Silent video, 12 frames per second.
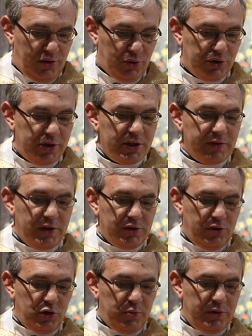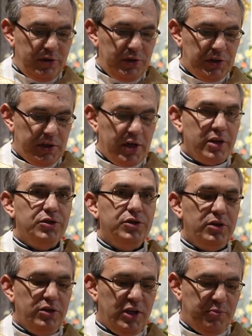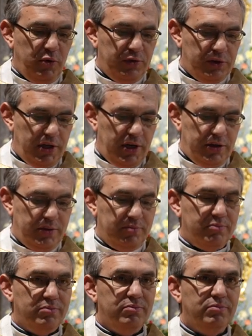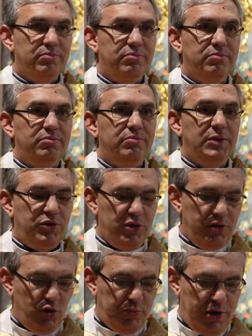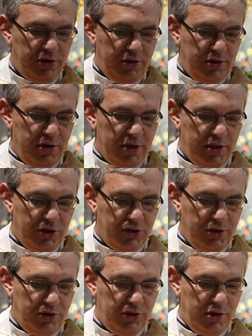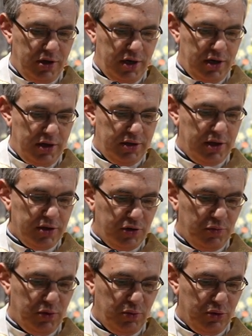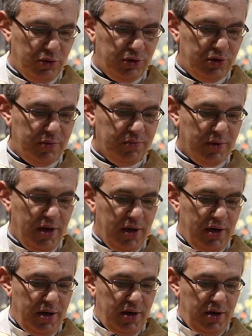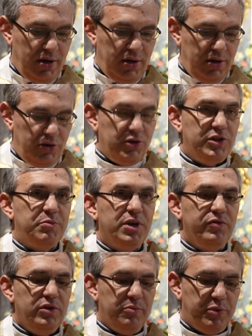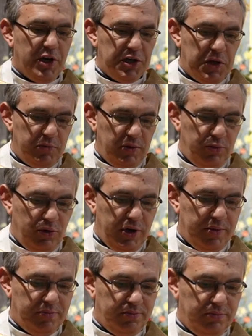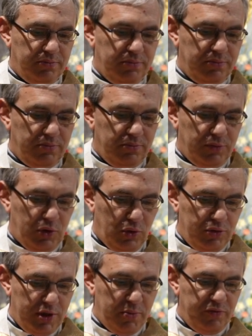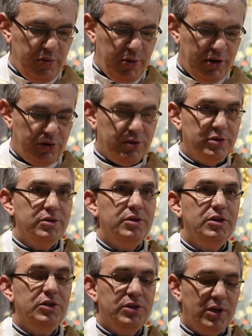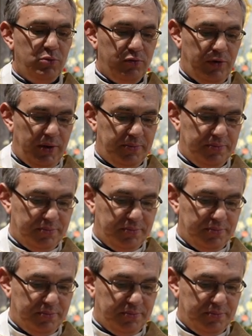to jeśli jest nas choćby iskra nadziei na powstanie, nadziei oparte nie na naszej sile, ale na Jego miłości, jeśli naprawdę pragniemy Boga, to On nam wybaczy i zaufam